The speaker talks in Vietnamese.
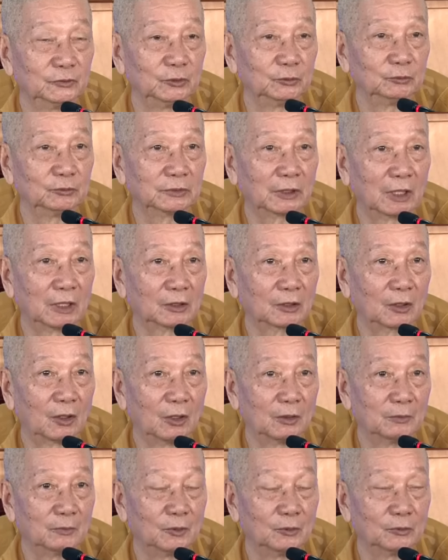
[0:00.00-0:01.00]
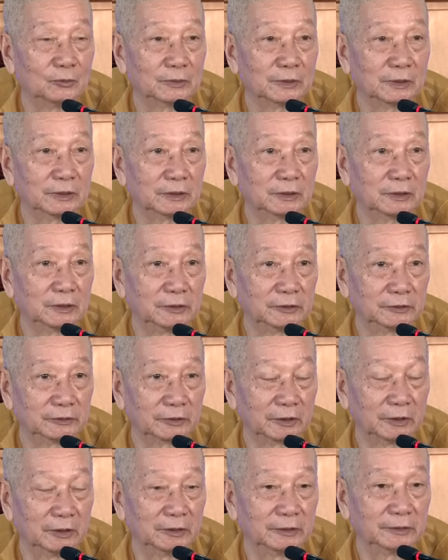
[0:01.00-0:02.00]
chúng ta có một cái cơ
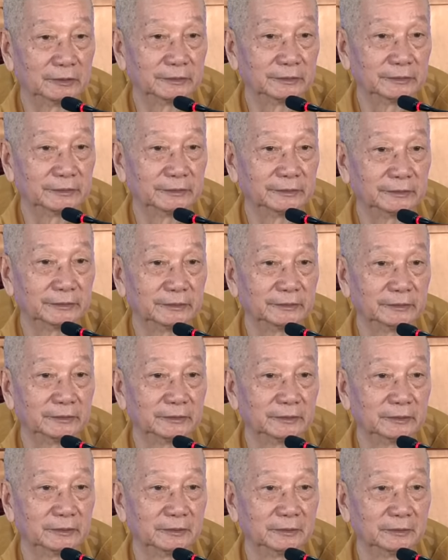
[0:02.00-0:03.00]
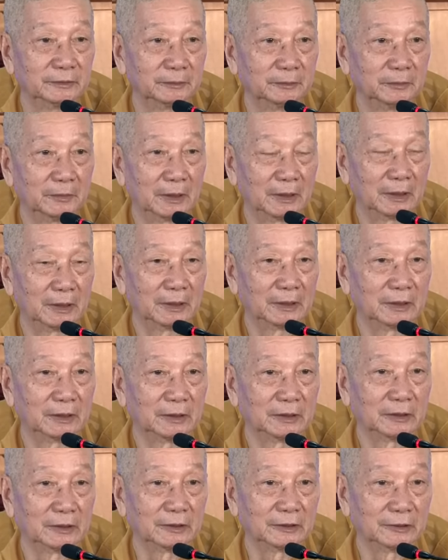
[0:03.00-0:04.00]
sở mà
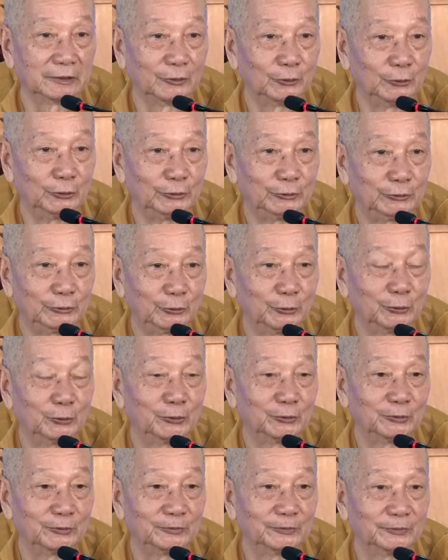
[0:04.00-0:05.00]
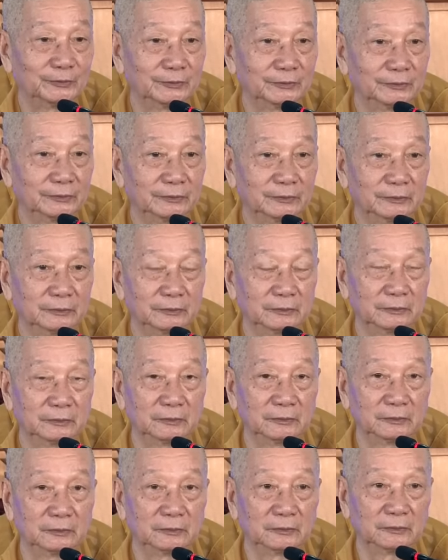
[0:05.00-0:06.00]
nội trú
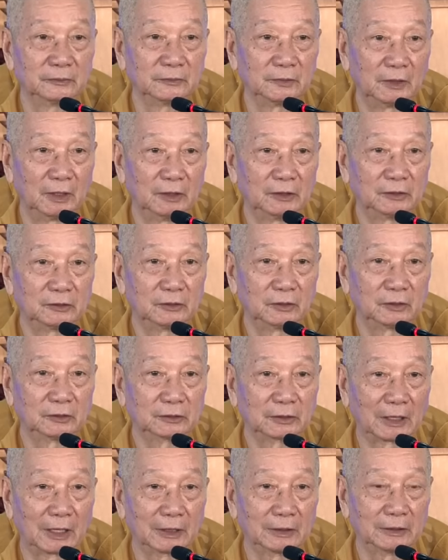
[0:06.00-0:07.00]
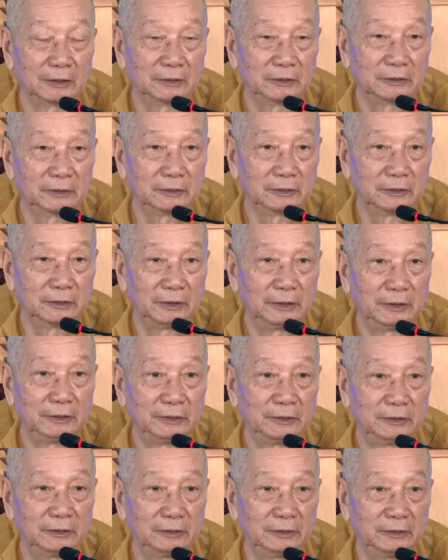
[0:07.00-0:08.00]
để cho tăng
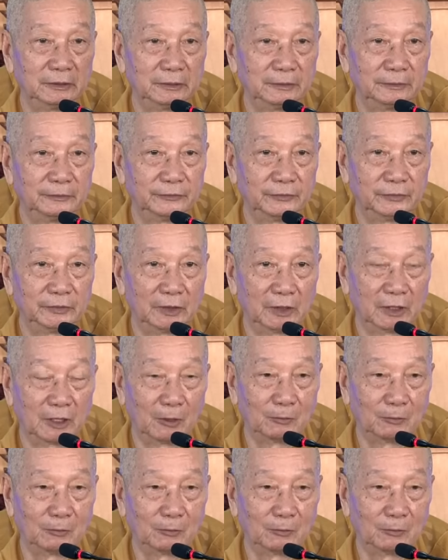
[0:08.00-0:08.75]
ni vừa